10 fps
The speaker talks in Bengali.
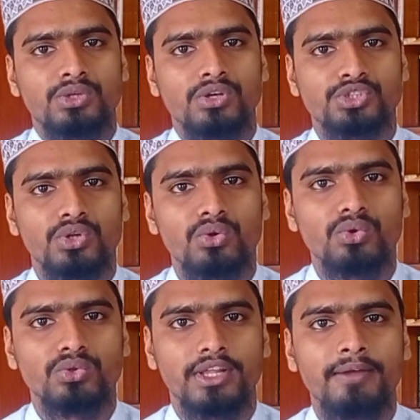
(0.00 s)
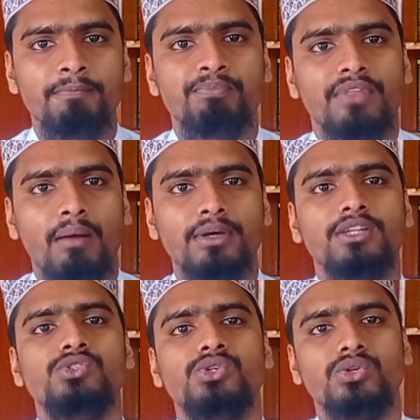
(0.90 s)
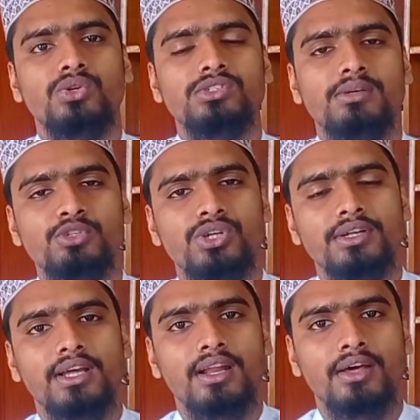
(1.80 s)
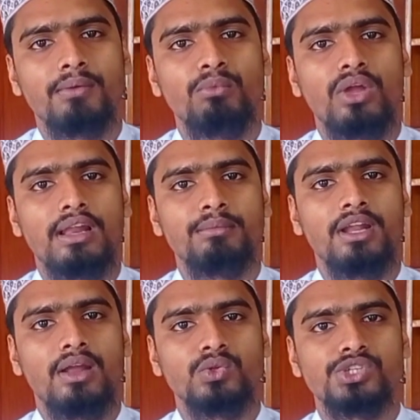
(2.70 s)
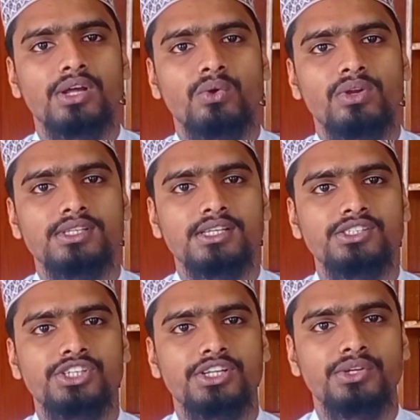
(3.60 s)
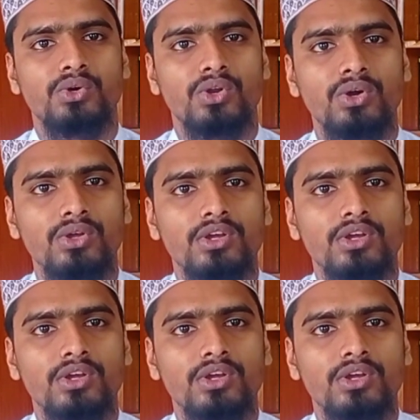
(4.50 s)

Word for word: ষষ্ঠ রুকুতে আমাদের জন্য যে বিষয়টি আল্লাহ রব্বুল আলমিন আলোচনা করেছেন সেটি হলো